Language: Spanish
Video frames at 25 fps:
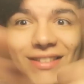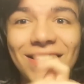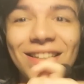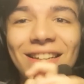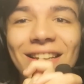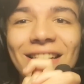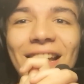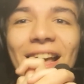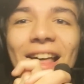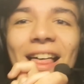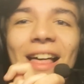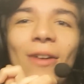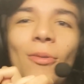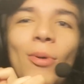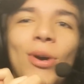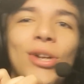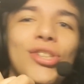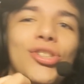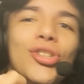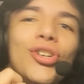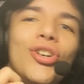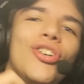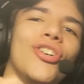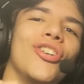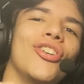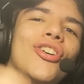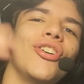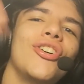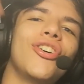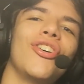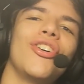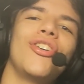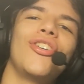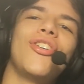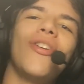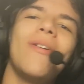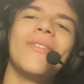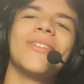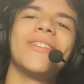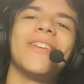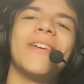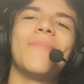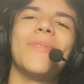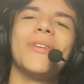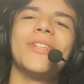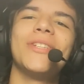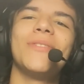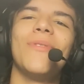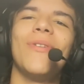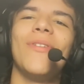Así que nada, guacho. Nos vemos
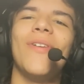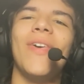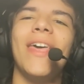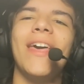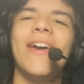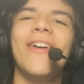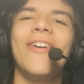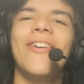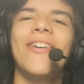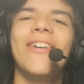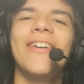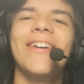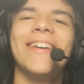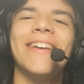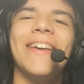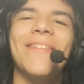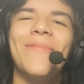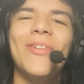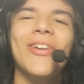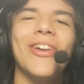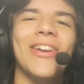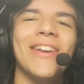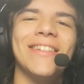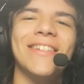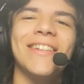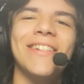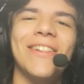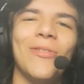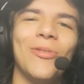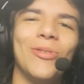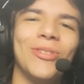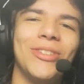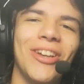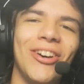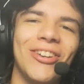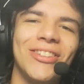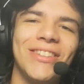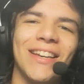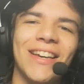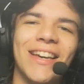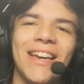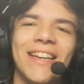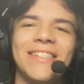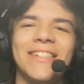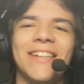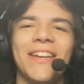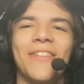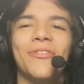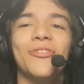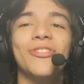en el próximo video. Espero que les haya gustado este
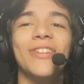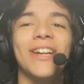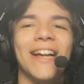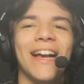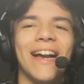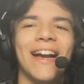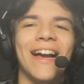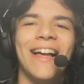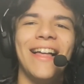sketch, que fue una